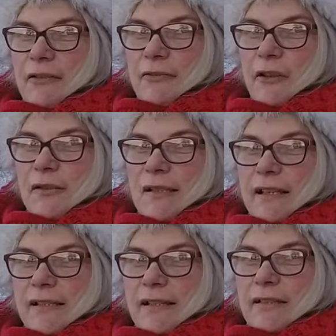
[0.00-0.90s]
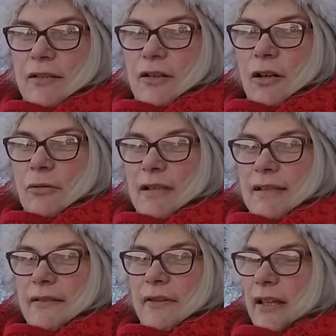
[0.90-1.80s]
e, wioska, za drogą
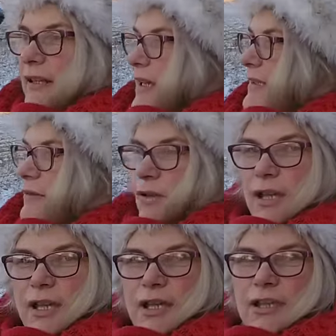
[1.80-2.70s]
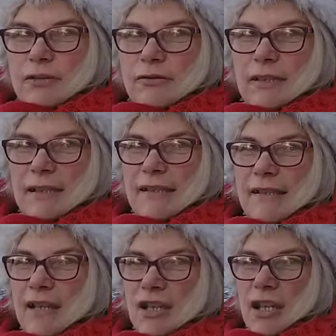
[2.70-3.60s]
jest kawałek lasu i tutaj
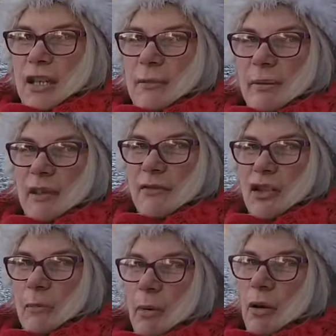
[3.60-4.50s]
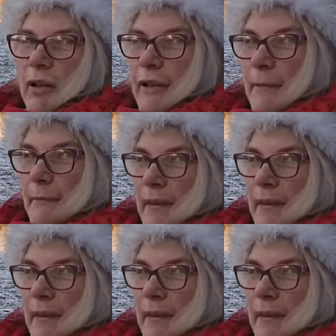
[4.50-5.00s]
jest nasze pierwsze pole.